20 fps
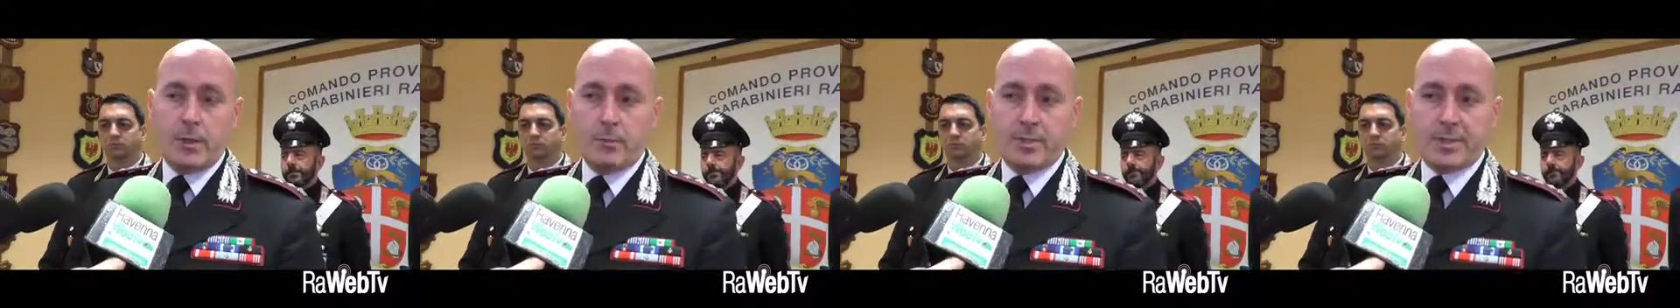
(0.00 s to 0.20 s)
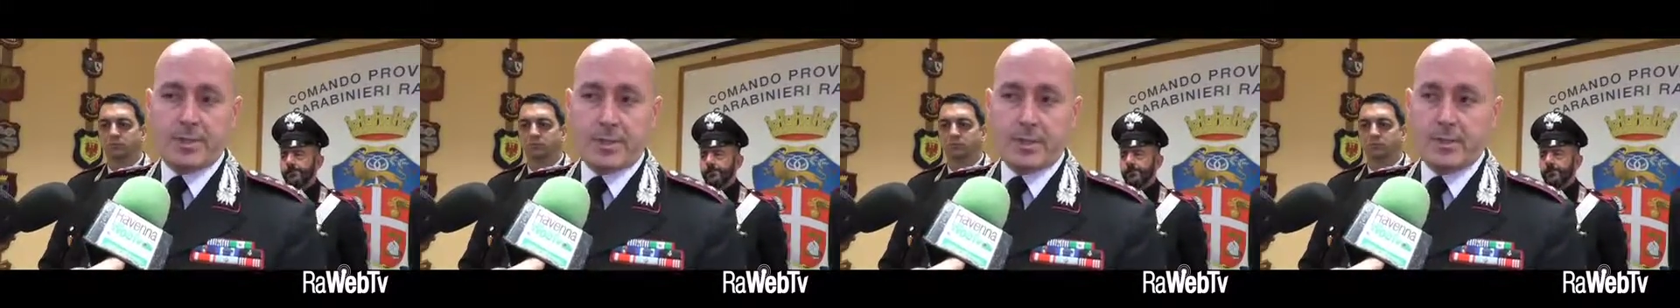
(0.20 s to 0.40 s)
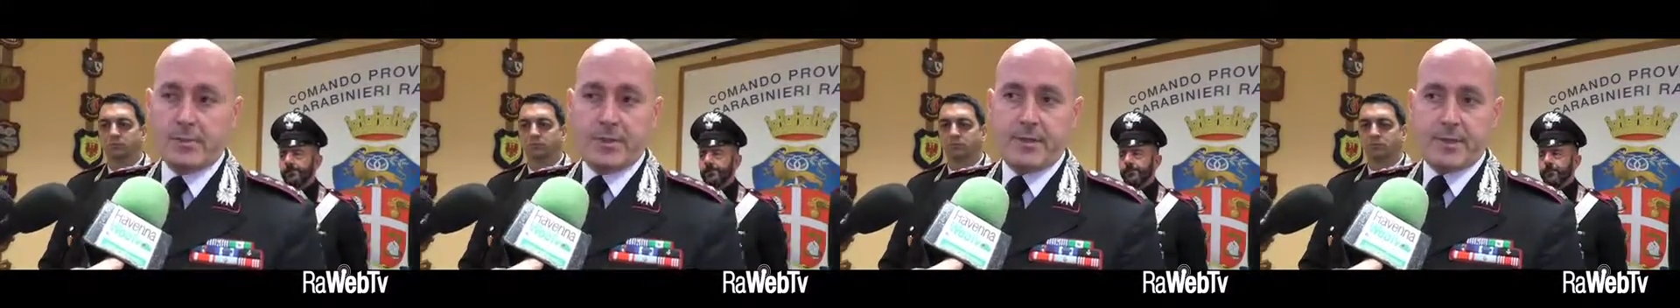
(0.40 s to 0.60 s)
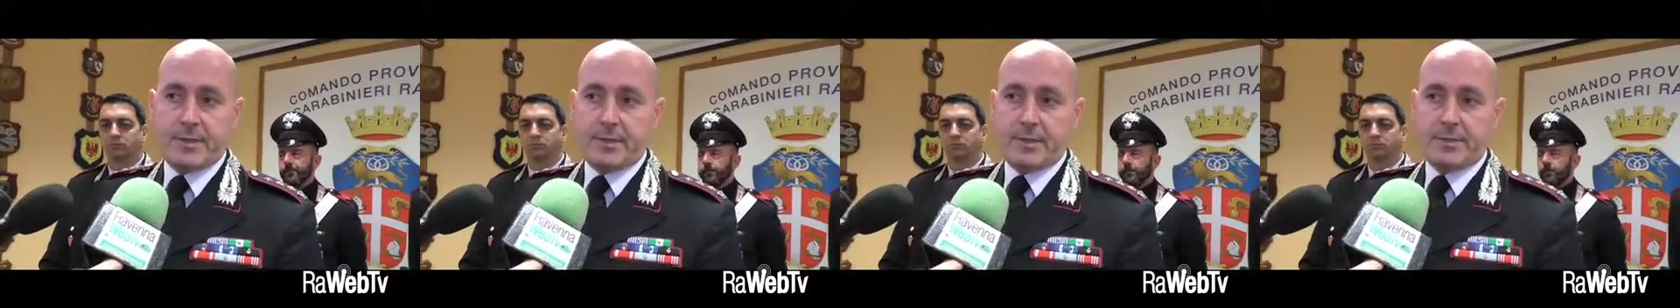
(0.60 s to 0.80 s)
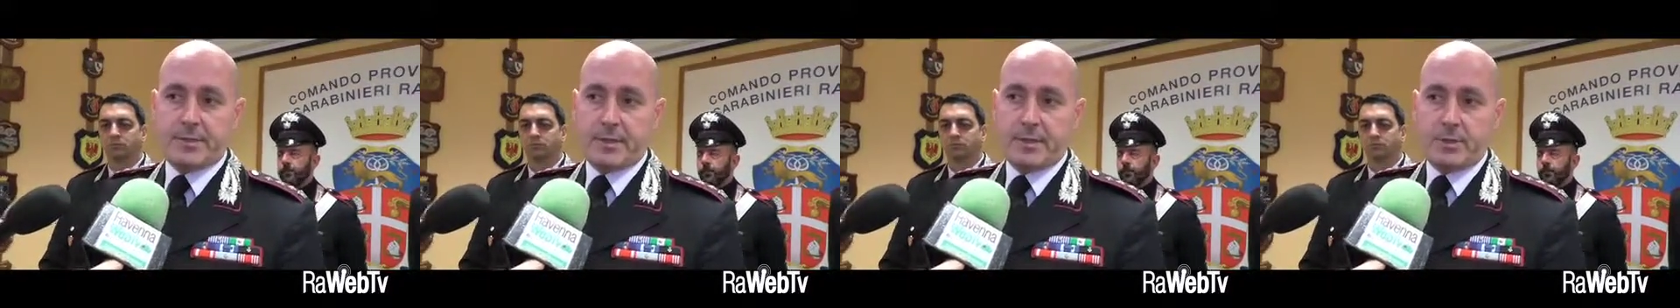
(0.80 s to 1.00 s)
questa attività
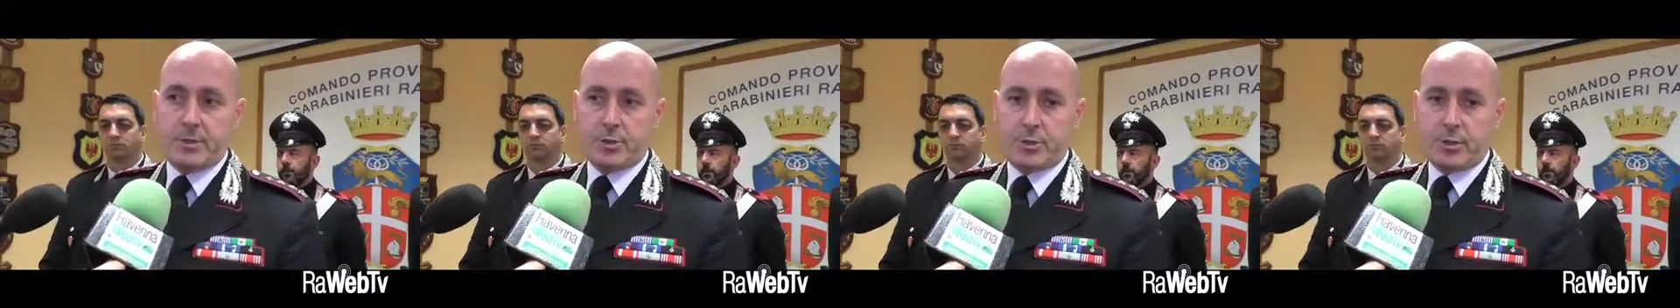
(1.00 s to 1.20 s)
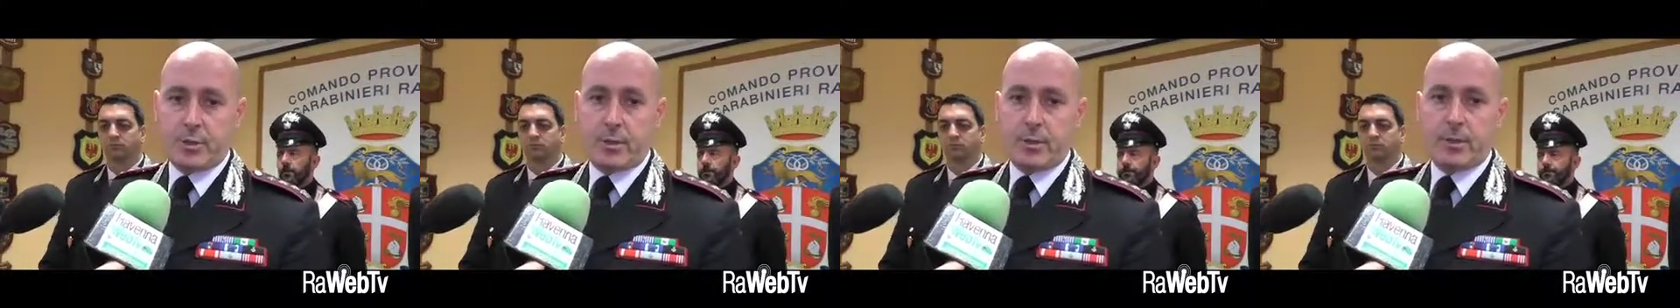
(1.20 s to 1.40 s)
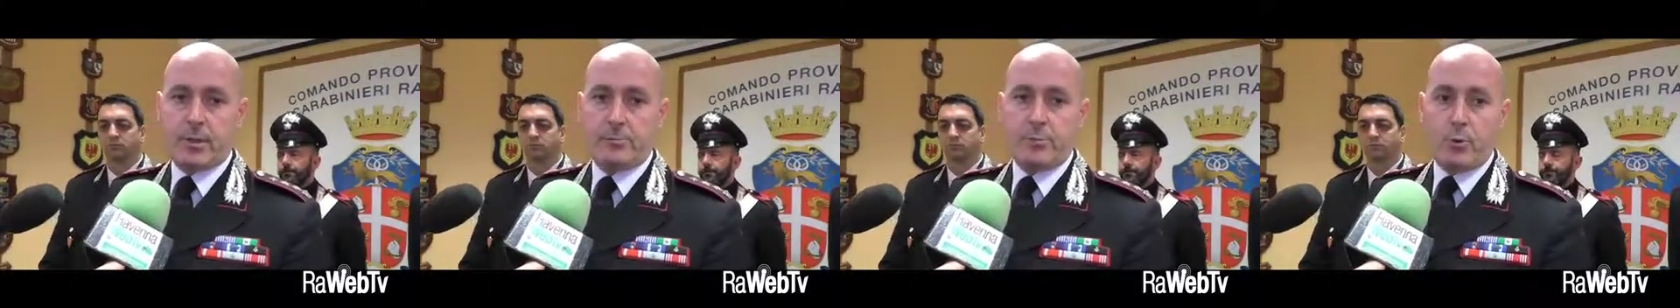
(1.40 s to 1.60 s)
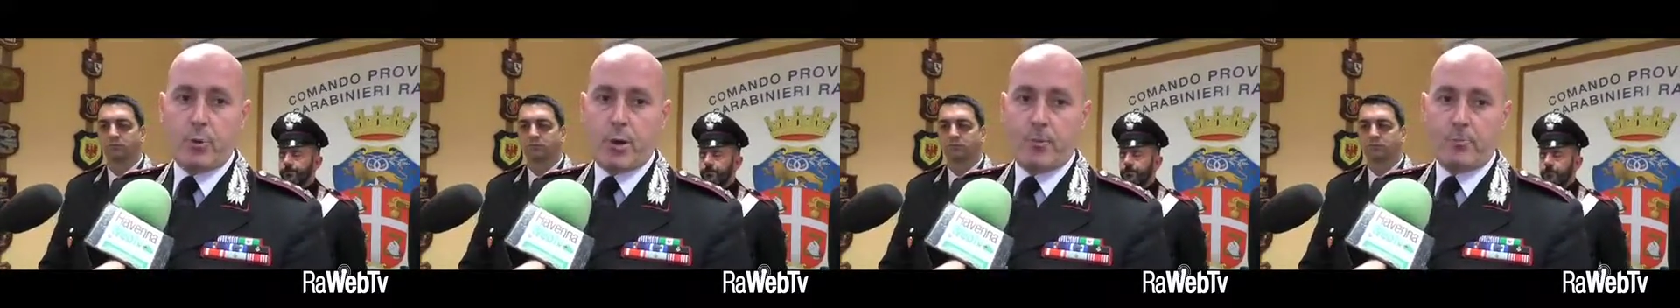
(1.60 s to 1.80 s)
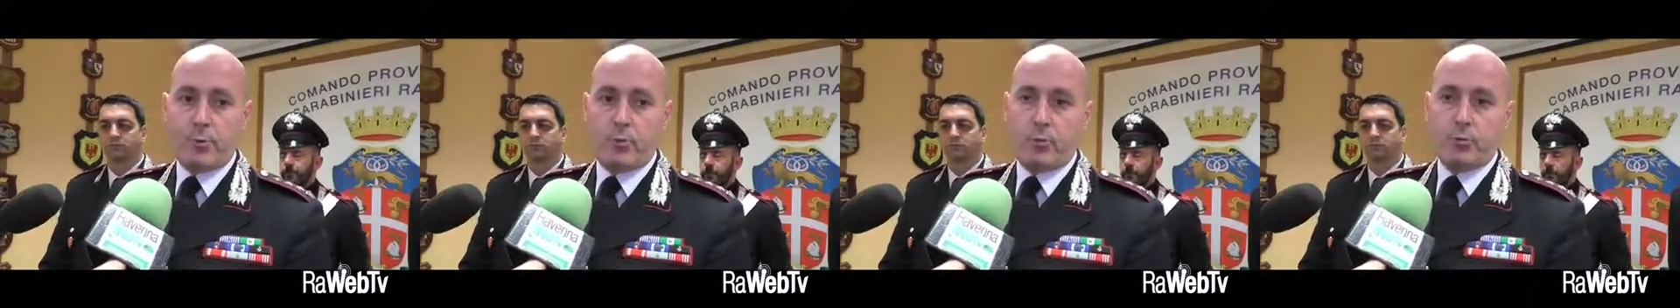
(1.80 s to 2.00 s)
si inserisce nel più
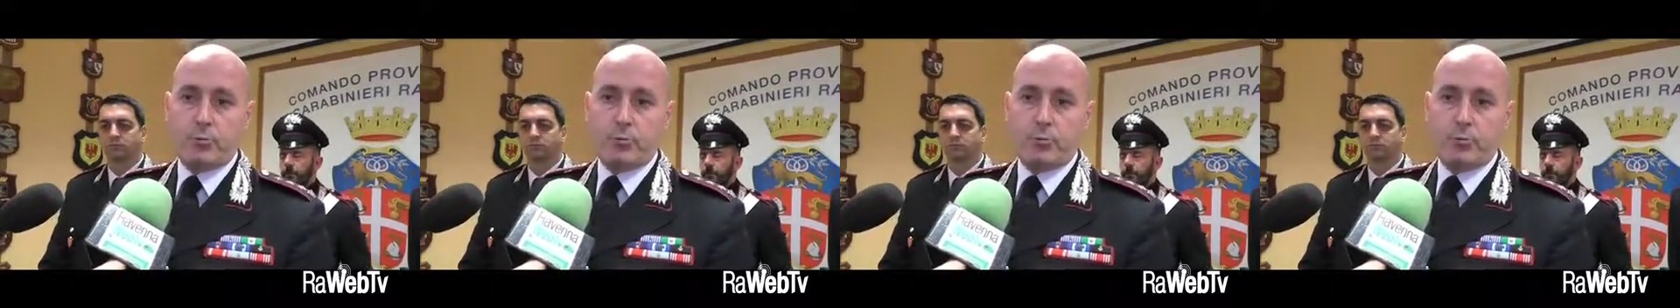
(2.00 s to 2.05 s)
ampio